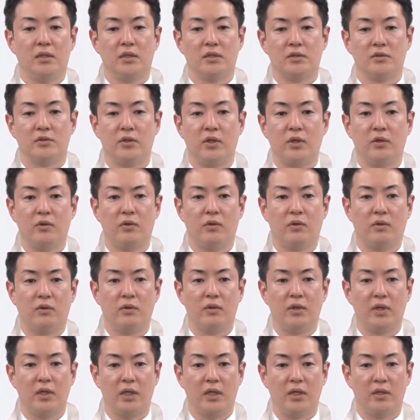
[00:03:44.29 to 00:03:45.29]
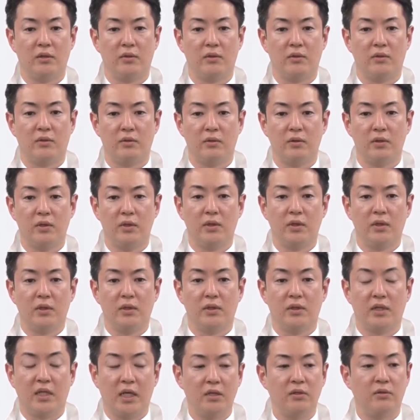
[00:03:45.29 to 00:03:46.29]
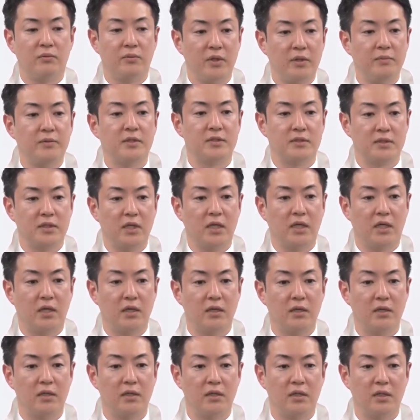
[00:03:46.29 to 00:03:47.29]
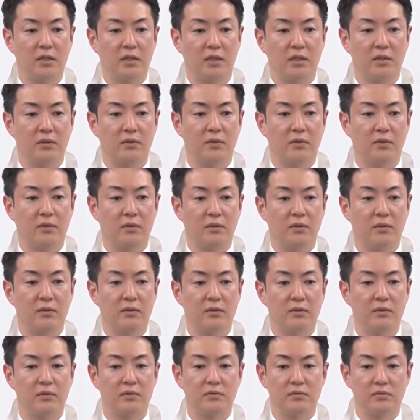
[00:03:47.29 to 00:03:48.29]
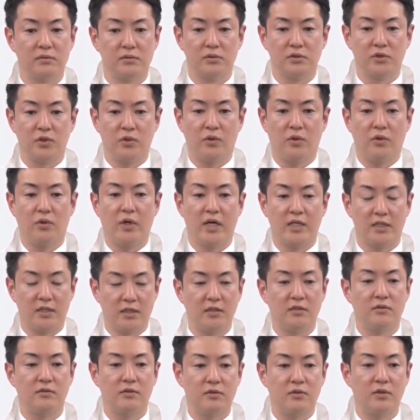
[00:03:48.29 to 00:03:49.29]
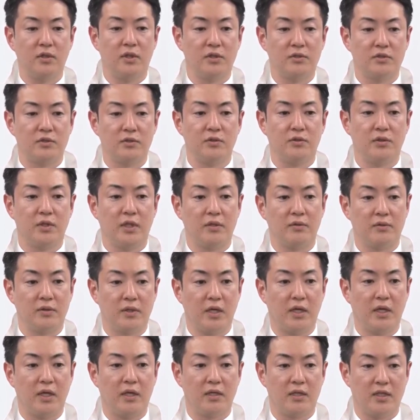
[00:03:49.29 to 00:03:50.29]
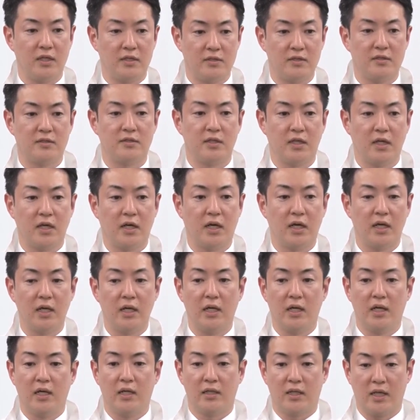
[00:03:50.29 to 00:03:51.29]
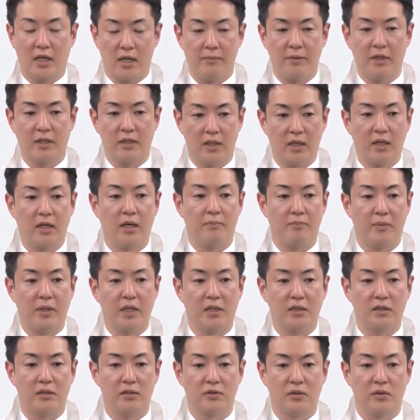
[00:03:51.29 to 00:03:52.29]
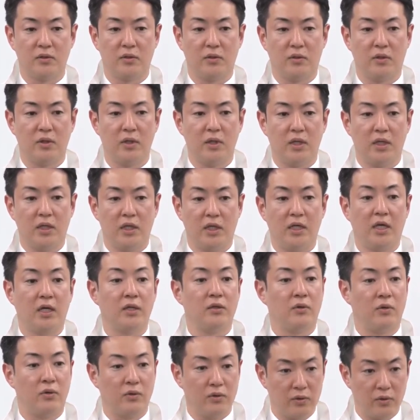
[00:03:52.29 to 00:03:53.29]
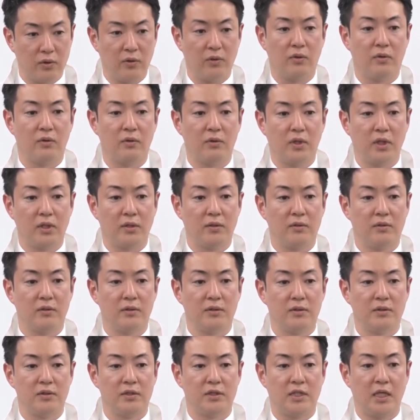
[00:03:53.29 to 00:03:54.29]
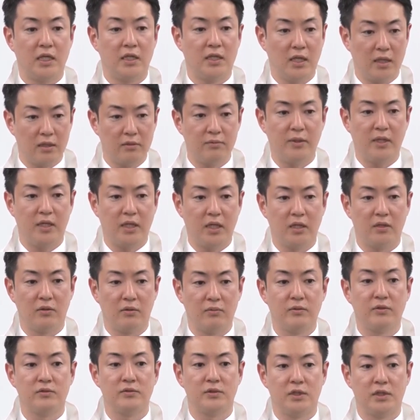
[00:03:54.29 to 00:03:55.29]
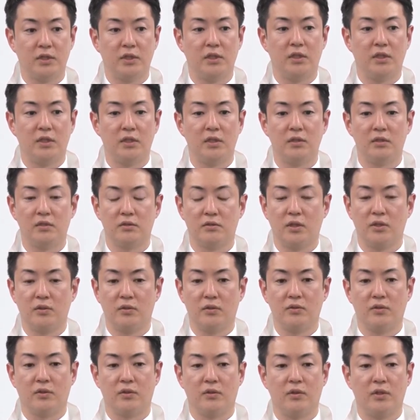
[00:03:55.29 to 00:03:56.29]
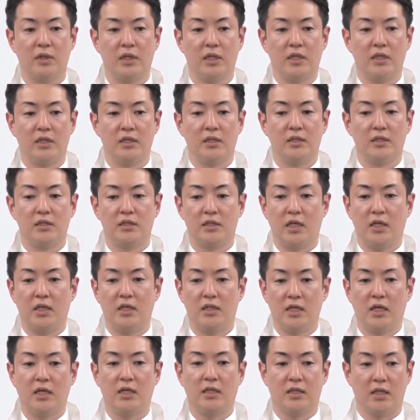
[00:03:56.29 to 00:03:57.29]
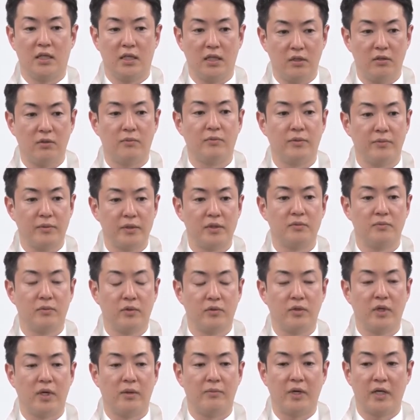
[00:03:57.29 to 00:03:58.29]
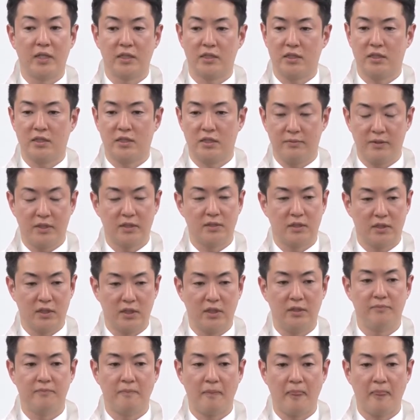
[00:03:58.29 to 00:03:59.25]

それをあの何度も言いますがあの情報を発信するというのは重要なので建設費が高まったらやっぱりその批判の報道をあのしていただくべきだと思うしそれはどんどんしていただいたらいいと思います僕らも発信しますし